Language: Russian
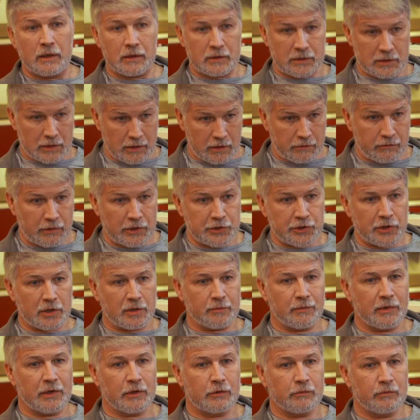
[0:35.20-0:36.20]

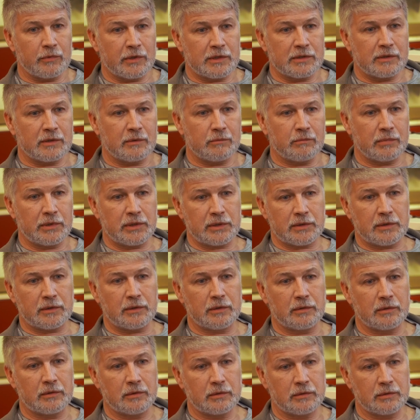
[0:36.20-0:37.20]
Раскрывашки имеют место быть,
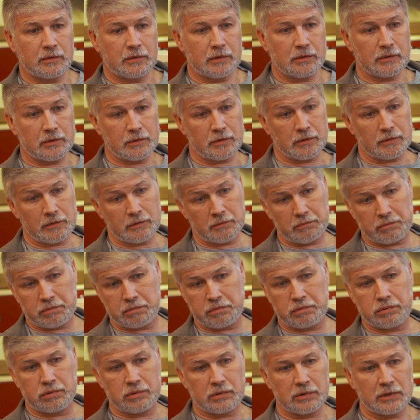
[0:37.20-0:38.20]
э,
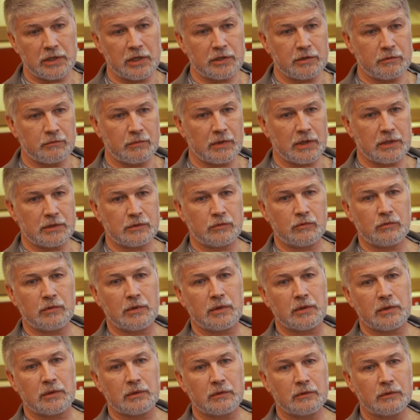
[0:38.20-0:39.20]
скажем,
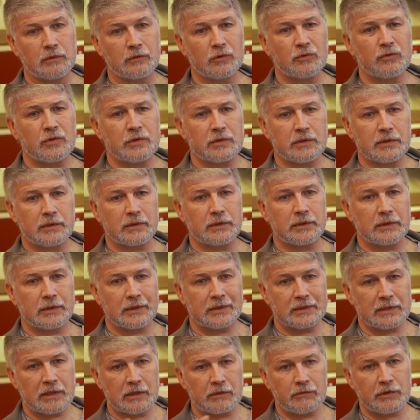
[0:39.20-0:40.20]
косули. Ну, то есть
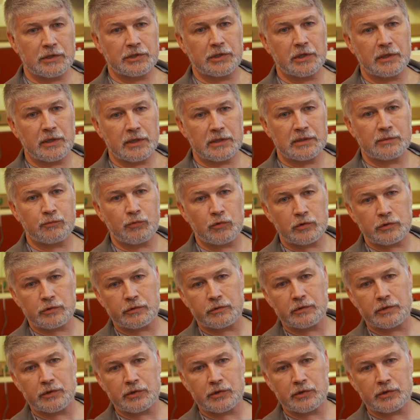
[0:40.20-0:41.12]
раскрывашки я использую